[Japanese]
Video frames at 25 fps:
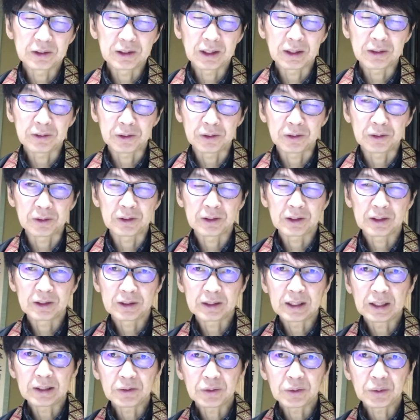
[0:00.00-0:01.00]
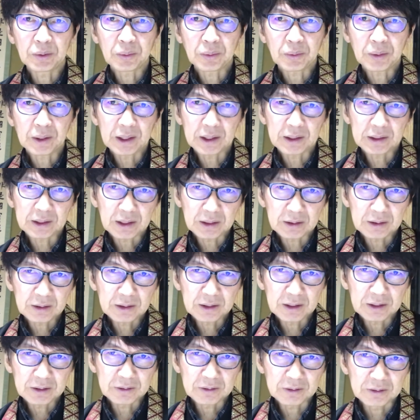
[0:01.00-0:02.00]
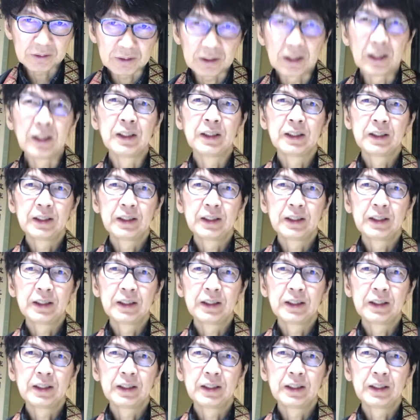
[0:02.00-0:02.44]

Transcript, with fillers: あのテッド・コヤタっていう